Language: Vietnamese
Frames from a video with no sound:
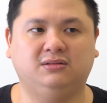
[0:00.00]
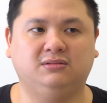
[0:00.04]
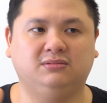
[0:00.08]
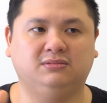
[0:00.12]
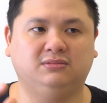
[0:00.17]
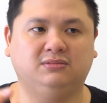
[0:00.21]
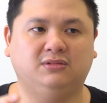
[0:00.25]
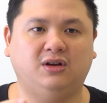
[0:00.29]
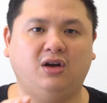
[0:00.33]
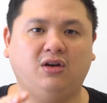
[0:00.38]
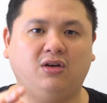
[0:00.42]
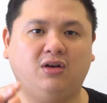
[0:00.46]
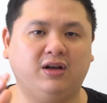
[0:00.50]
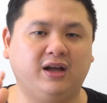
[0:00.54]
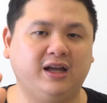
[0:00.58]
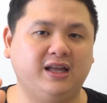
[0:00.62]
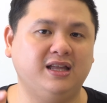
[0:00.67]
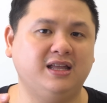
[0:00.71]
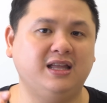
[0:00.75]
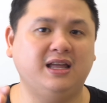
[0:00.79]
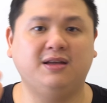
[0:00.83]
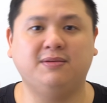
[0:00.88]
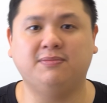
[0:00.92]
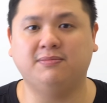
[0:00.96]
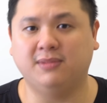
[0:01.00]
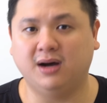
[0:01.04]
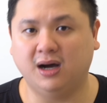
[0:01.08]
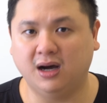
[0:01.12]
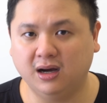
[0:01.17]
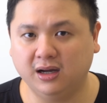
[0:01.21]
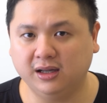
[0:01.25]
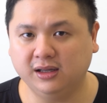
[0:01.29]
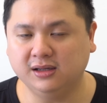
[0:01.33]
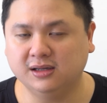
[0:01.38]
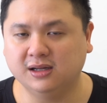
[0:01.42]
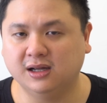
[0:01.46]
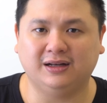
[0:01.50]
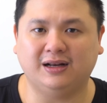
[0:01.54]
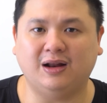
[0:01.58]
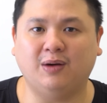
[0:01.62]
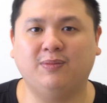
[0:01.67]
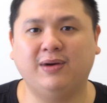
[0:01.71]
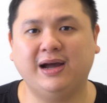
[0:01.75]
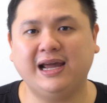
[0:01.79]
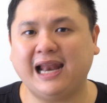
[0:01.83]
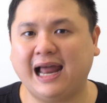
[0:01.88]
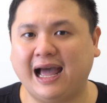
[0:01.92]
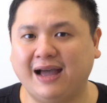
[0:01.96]
nó có cái gì mới
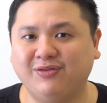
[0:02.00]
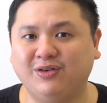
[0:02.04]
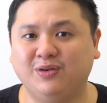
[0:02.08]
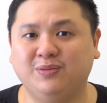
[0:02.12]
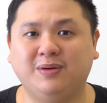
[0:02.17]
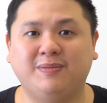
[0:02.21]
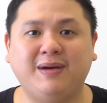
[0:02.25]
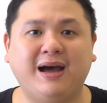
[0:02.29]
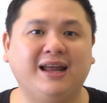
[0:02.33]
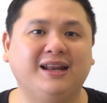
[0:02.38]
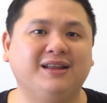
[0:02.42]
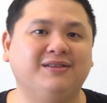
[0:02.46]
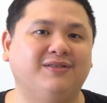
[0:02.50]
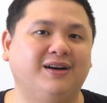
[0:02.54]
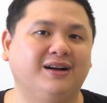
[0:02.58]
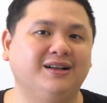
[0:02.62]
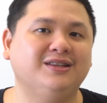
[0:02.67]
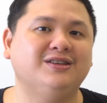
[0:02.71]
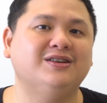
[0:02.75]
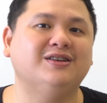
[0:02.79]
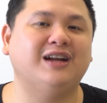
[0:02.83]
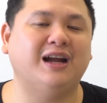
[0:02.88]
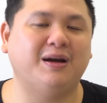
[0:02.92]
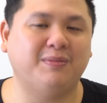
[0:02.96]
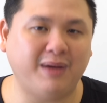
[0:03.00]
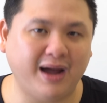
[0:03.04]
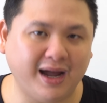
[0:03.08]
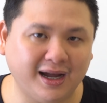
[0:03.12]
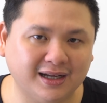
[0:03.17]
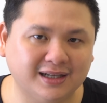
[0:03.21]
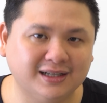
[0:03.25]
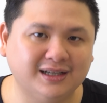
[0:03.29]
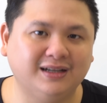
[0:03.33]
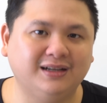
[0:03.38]
đồng ý là iPhone 13 thì vẫn chưa ra mắt